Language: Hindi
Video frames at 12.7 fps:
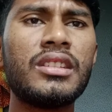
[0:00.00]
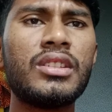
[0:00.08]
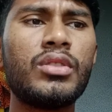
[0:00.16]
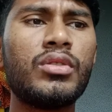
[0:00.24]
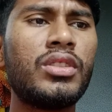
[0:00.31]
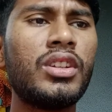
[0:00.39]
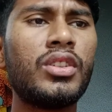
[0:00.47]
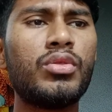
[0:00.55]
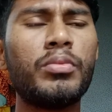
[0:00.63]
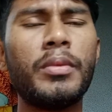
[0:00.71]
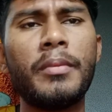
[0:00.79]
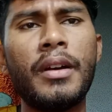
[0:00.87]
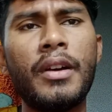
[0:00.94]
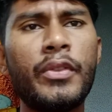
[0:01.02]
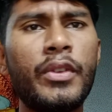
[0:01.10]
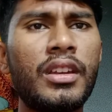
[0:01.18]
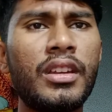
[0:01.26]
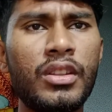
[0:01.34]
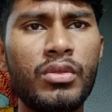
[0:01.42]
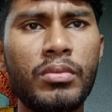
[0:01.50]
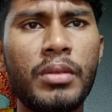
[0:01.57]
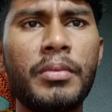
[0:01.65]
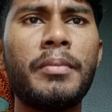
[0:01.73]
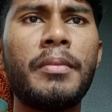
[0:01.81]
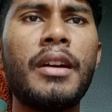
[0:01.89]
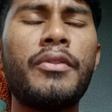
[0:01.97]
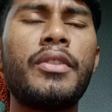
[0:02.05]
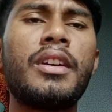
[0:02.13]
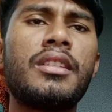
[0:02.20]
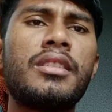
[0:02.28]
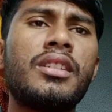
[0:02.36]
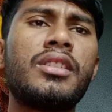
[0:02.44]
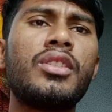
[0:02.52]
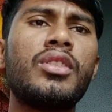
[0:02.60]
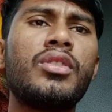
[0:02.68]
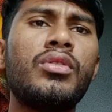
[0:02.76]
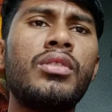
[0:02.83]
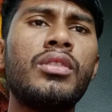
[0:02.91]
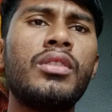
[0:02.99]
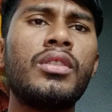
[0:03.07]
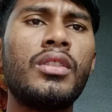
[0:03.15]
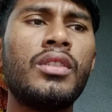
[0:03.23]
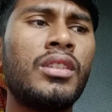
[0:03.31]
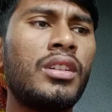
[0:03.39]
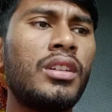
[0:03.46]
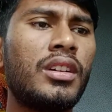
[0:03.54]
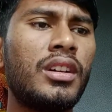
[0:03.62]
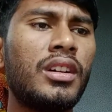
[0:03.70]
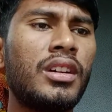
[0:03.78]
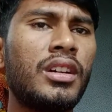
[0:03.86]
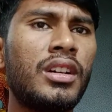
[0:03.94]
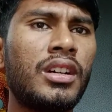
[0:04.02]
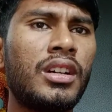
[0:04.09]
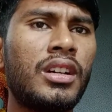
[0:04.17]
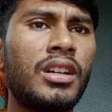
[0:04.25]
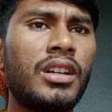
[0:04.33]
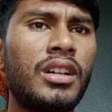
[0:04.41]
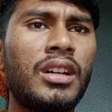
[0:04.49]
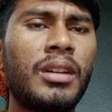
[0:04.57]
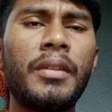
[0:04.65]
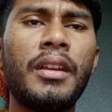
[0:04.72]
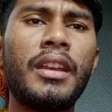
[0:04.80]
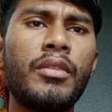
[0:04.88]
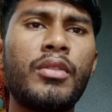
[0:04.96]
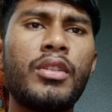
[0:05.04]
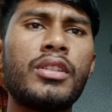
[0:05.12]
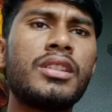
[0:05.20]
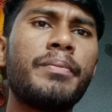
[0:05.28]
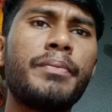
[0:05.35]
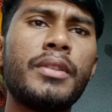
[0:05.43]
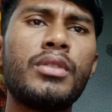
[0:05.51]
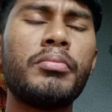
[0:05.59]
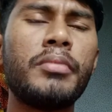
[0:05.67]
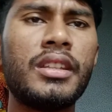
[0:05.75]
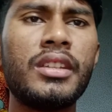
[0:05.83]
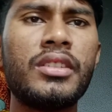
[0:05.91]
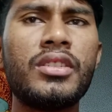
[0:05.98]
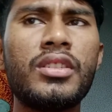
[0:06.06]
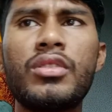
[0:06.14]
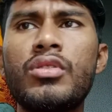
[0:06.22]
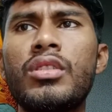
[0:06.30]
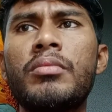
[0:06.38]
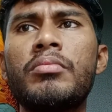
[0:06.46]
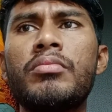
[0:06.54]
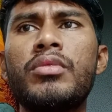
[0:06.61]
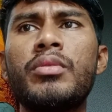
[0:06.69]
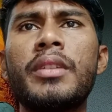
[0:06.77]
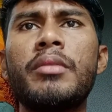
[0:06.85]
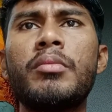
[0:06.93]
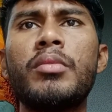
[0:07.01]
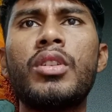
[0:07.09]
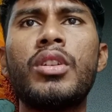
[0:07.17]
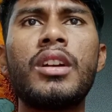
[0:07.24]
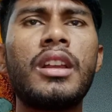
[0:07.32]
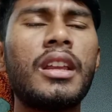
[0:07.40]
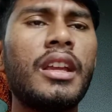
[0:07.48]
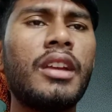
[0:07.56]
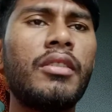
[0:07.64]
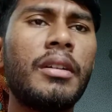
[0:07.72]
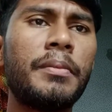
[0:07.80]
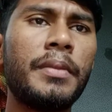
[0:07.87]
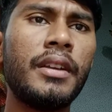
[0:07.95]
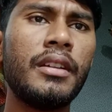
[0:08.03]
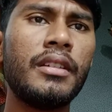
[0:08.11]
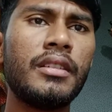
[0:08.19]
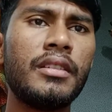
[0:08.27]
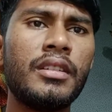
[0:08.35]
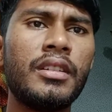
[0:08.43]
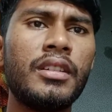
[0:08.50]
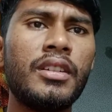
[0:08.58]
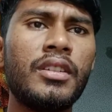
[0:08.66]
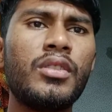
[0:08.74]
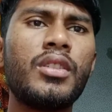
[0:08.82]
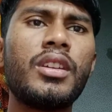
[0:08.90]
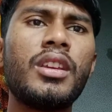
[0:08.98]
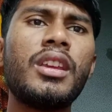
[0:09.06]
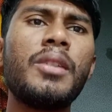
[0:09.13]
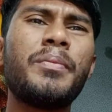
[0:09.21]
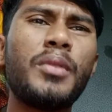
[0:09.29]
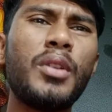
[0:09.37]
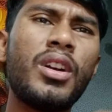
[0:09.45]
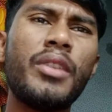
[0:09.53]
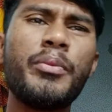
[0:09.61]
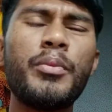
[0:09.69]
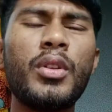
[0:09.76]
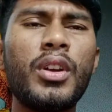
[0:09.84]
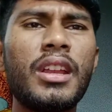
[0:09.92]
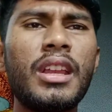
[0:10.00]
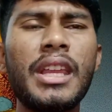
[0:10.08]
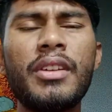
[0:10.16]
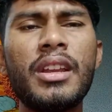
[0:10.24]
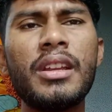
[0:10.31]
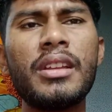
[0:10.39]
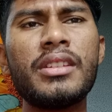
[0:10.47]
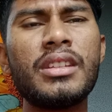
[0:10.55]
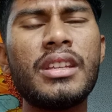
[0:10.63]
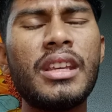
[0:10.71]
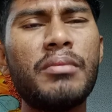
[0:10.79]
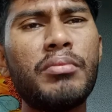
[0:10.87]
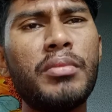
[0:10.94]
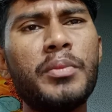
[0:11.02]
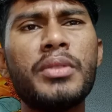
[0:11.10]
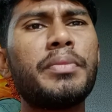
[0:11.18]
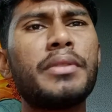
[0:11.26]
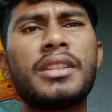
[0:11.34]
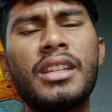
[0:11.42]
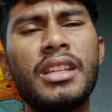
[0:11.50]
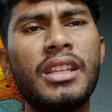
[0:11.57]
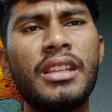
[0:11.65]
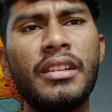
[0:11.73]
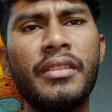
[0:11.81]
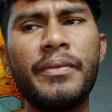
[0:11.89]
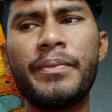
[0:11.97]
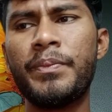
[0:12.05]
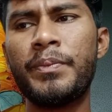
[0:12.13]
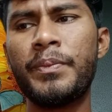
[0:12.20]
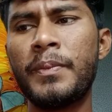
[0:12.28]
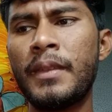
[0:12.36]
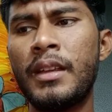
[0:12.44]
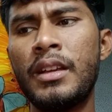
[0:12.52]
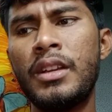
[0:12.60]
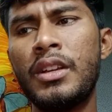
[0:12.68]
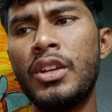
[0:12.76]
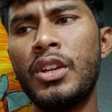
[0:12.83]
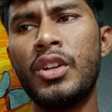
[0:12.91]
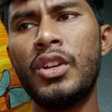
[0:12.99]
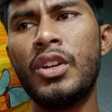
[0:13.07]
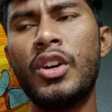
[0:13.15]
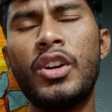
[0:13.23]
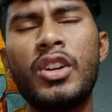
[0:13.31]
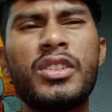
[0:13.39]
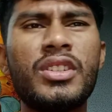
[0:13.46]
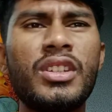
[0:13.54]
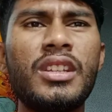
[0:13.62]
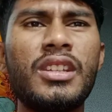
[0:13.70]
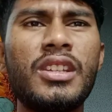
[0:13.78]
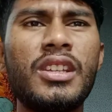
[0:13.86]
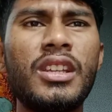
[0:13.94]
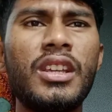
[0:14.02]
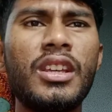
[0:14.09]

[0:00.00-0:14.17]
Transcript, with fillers: से होती है अगर तुम्हें माफ़ करना है तुम हमें माफ़ कर सकते हो आ, हमारे व्हाट्सएप पे तुम मैसेज कर दो हम तुम्हें अनब्लॉक कर रहे हैं वहाँ पे क्योंकि ये ब्लॉक अनब्लॉक खेलने वाला गेम मुझे पसंद नहीं है और चिंकी